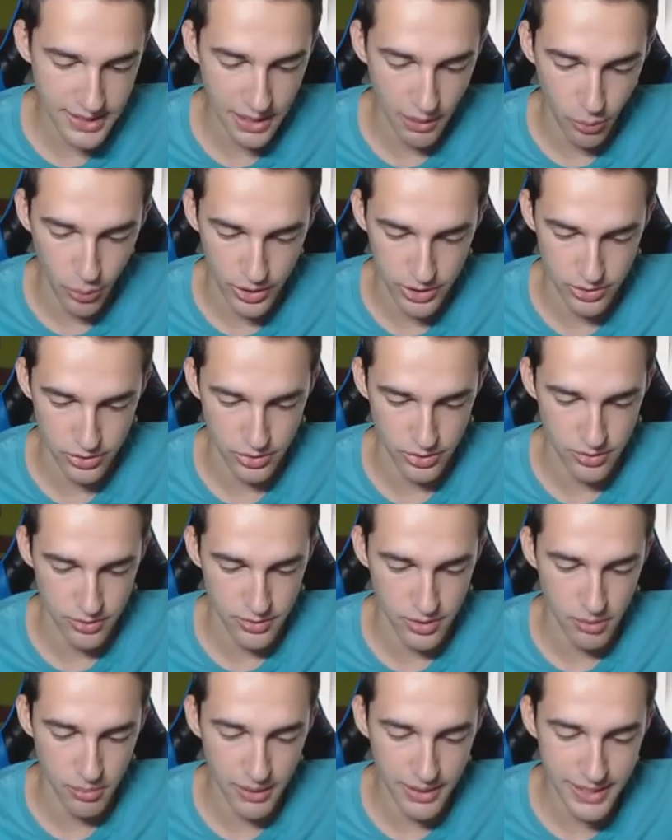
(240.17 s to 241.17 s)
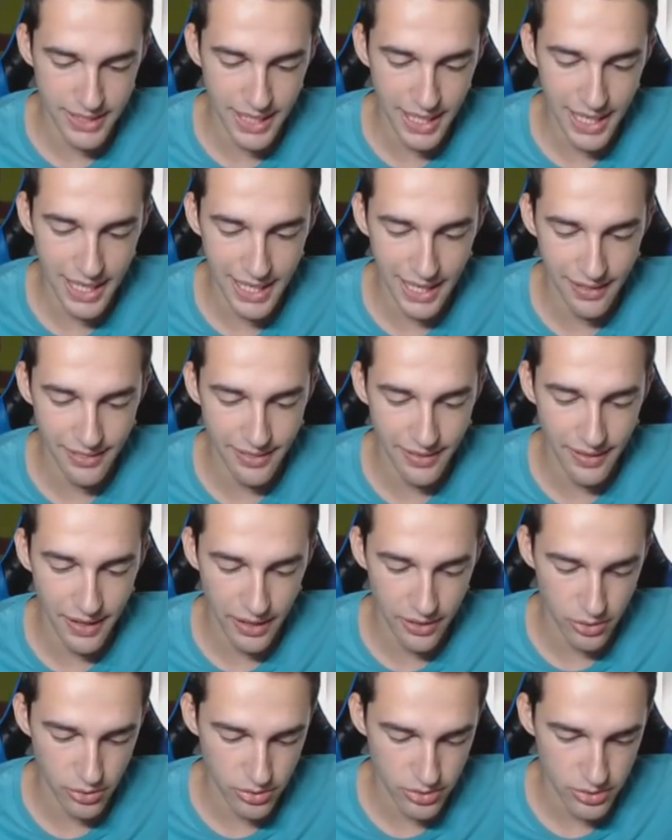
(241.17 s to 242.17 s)
ese sabueso. Nos va a tirar el
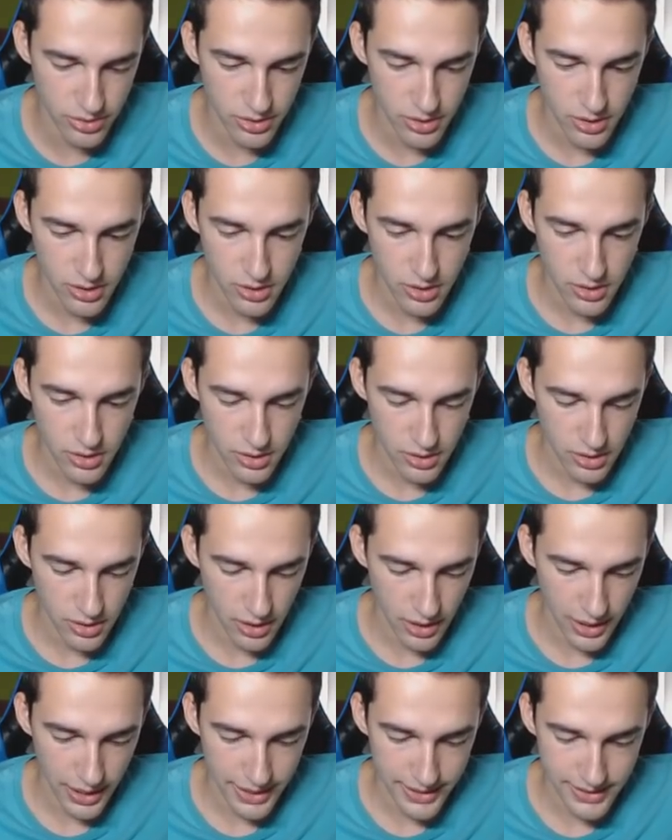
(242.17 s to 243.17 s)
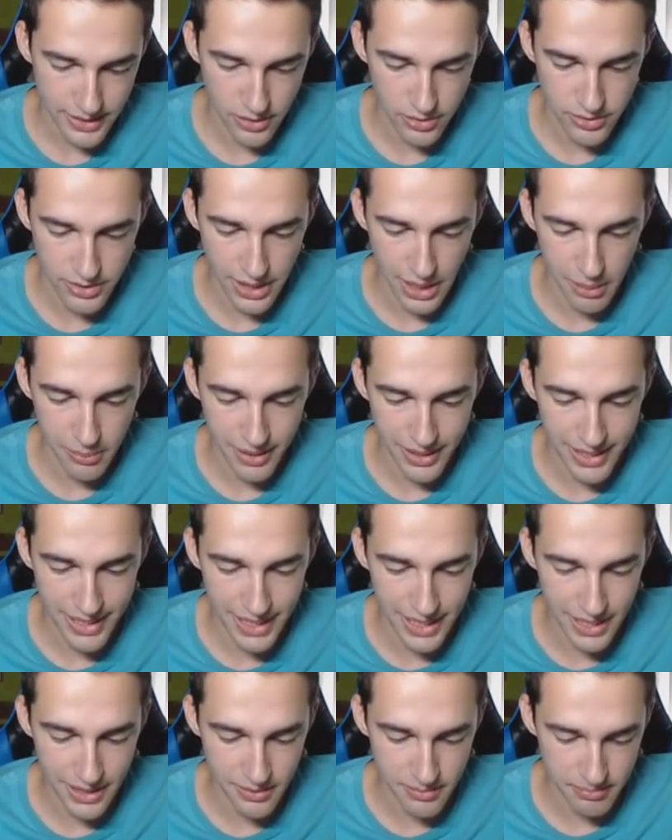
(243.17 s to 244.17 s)
lanzadardos. Ahí está, nos tira la
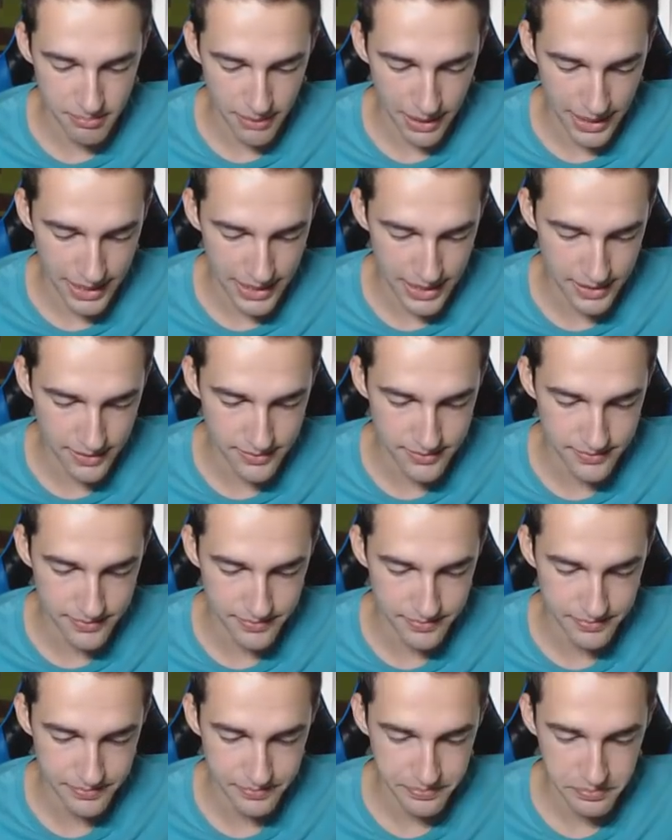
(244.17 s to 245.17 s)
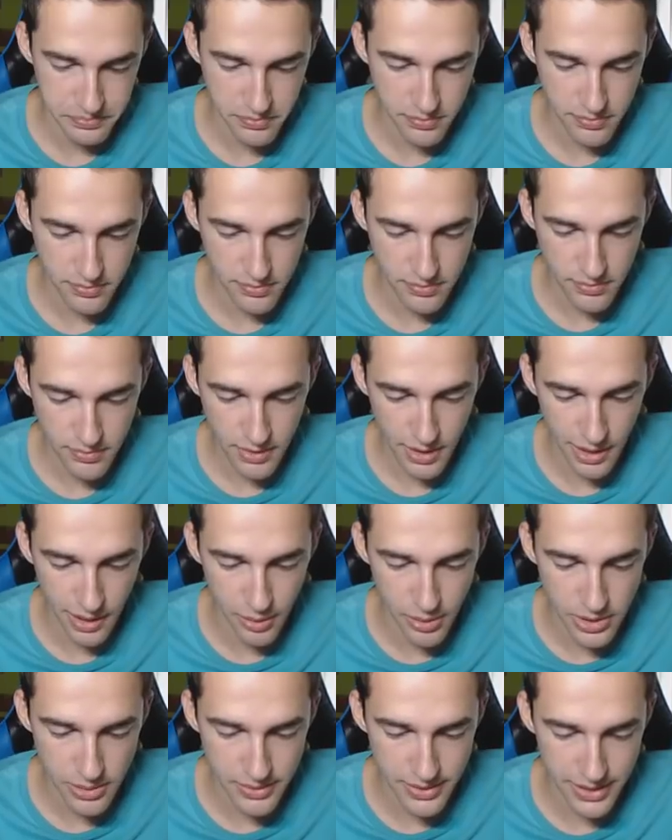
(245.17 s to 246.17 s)
máquina. Vale.
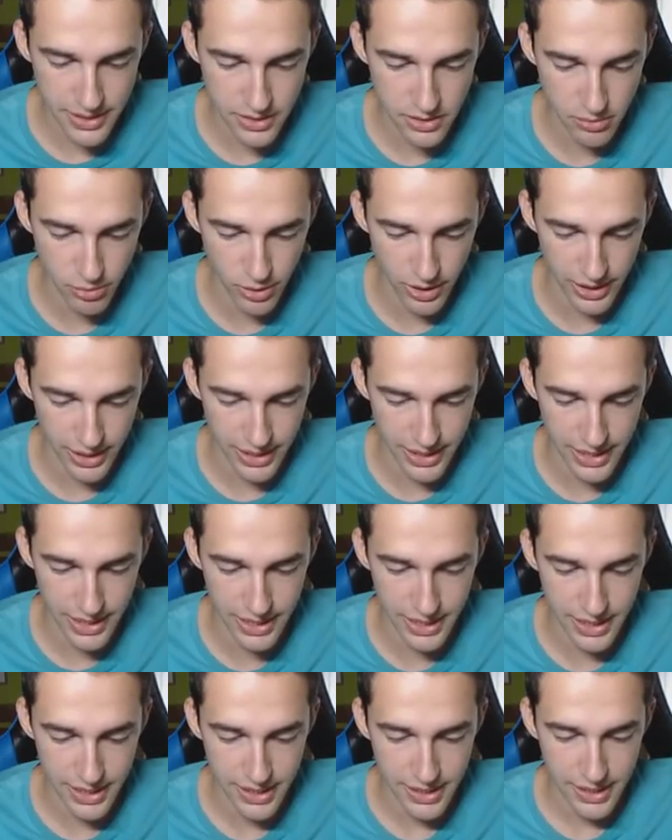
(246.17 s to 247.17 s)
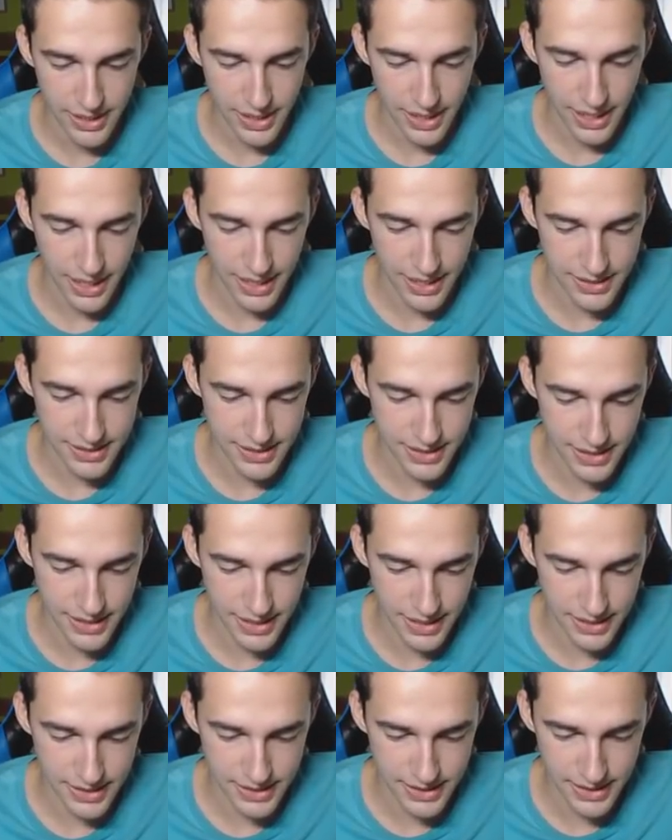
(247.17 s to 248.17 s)
Vamos a meter esto por aquí. Así
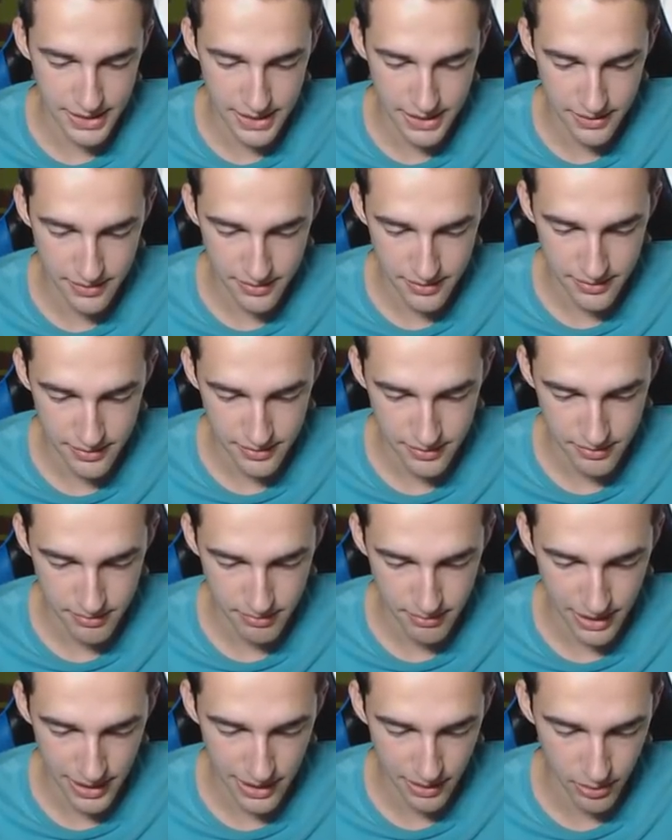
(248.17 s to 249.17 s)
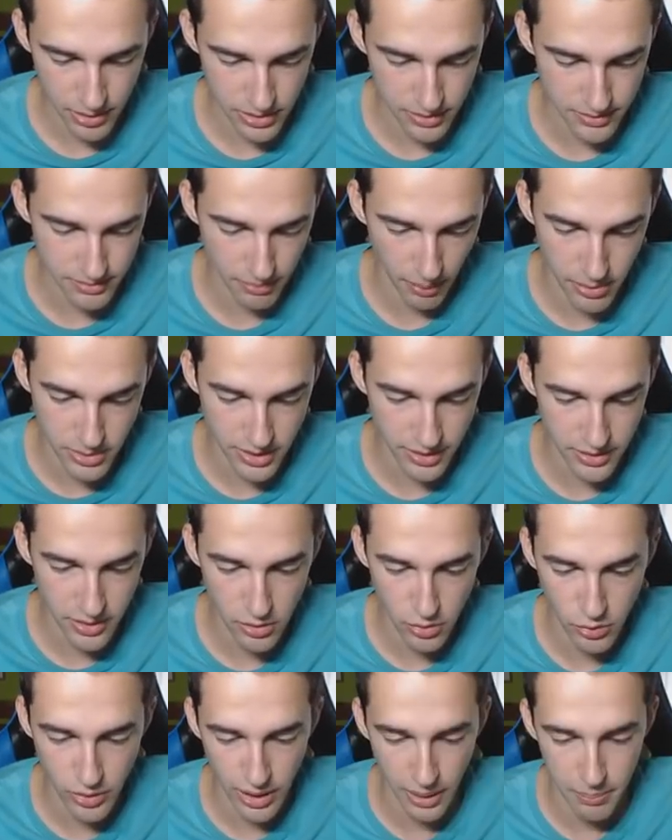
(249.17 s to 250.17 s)
y así. Vale, vamos a,
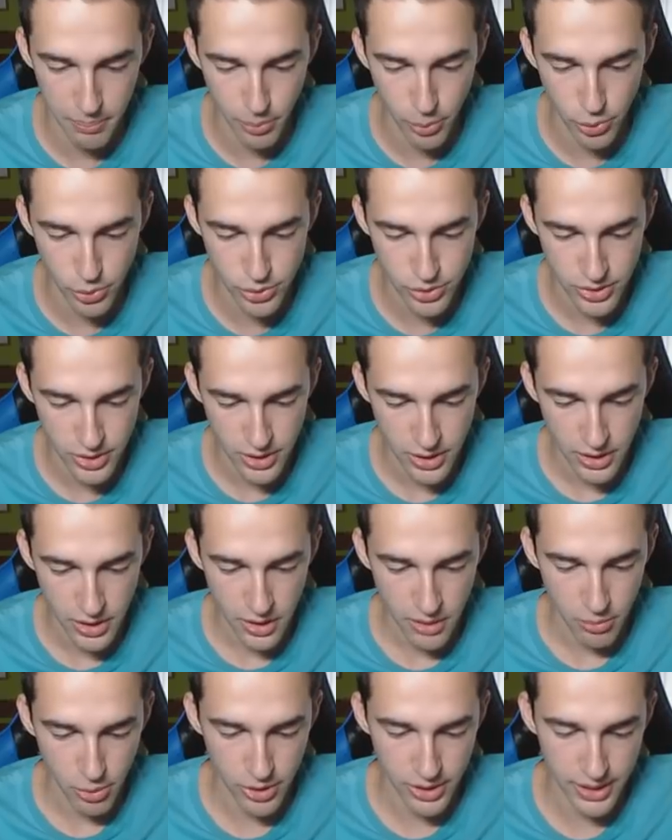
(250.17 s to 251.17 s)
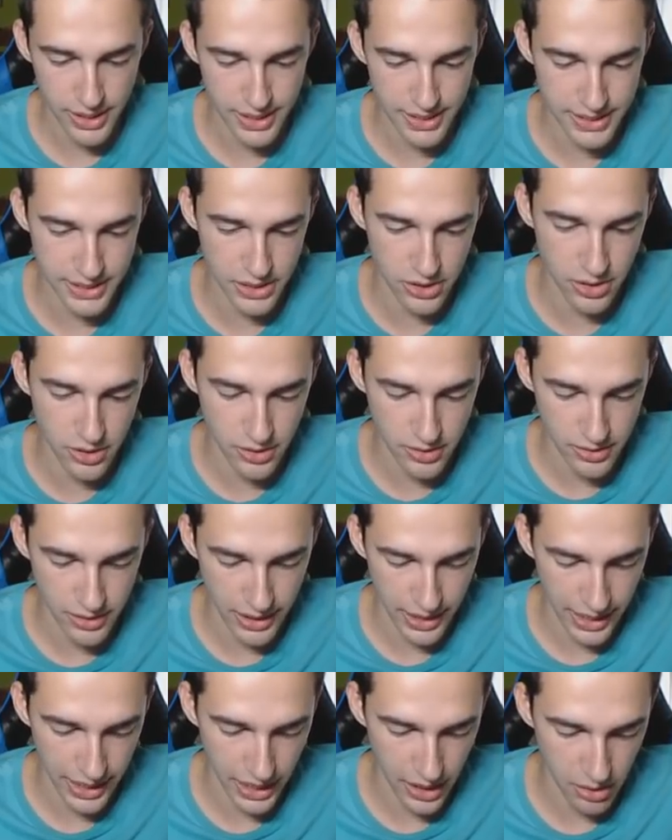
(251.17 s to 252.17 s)
hacerle un gran push. Porque es que si no,
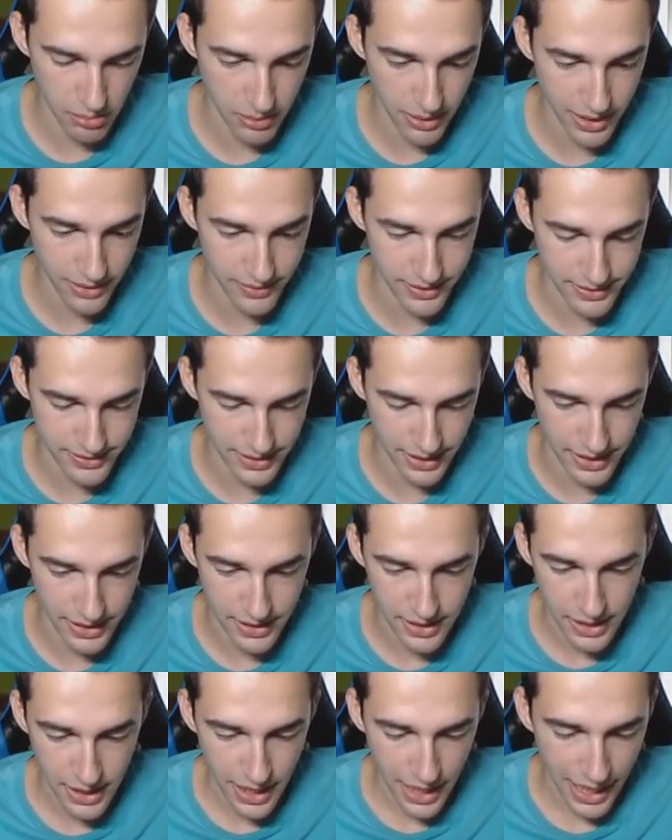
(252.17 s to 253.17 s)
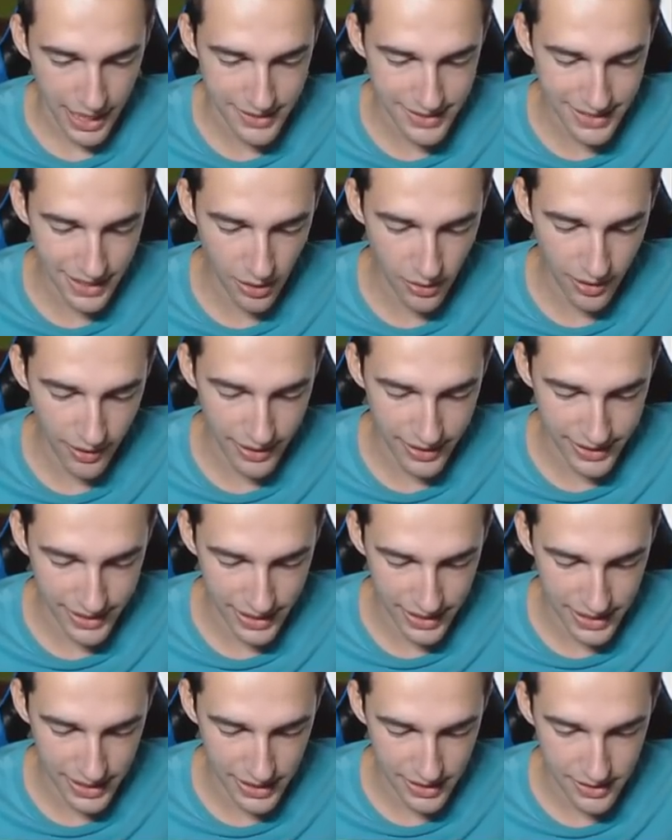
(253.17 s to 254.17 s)
eh, nos va a reventar. Ha tirado la
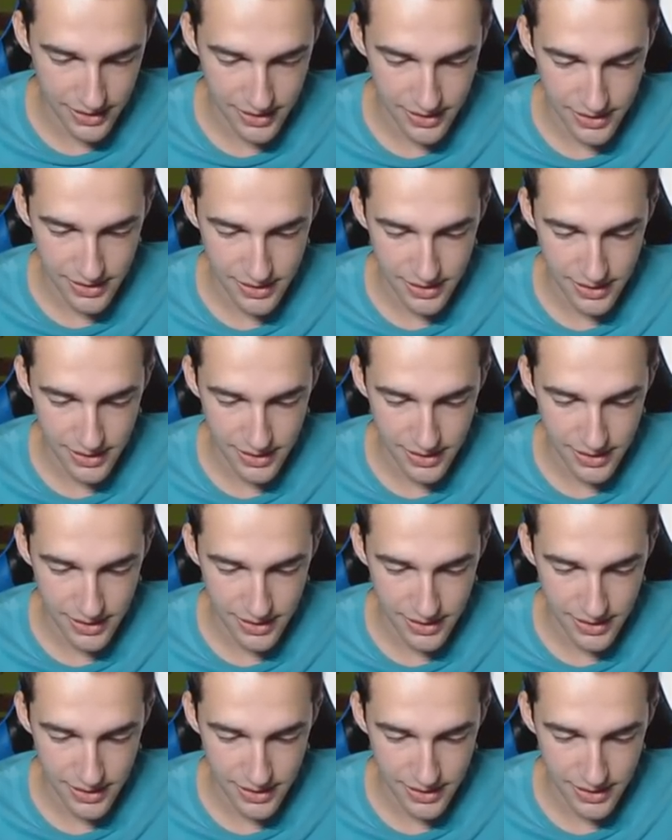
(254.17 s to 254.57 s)
descarga.